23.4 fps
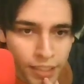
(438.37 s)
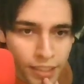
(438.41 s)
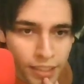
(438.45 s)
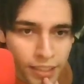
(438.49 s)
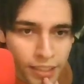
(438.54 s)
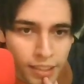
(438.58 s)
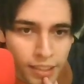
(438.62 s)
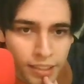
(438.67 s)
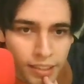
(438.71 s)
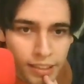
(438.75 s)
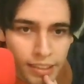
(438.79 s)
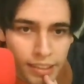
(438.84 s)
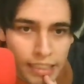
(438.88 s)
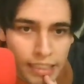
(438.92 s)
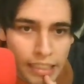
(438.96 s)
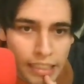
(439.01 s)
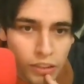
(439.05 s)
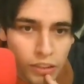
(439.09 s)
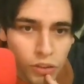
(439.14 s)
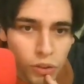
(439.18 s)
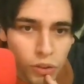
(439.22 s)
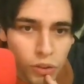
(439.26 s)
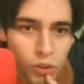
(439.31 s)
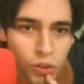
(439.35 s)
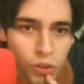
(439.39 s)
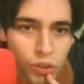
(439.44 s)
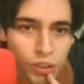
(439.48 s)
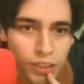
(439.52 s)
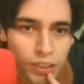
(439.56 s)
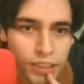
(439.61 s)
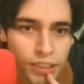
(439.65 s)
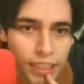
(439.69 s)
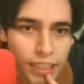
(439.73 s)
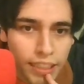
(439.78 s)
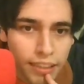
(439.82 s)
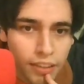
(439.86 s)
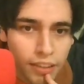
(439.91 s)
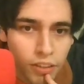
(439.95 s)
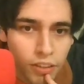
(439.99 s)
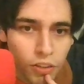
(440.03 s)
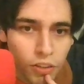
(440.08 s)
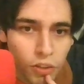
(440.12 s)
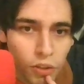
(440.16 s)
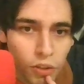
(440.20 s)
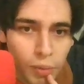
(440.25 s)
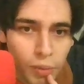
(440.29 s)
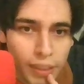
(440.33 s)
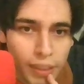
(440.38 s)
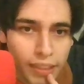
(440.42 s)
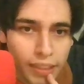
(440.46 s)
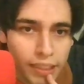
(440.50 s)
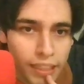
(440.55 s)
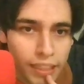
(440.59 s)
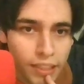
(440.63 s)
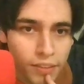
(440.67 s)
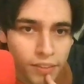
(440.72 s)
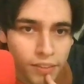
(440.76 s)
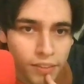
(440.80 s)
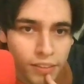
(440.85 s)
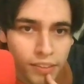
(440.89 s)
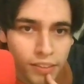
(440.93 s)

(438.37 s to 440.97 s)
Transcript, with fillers: que yo no soy Jack Noventero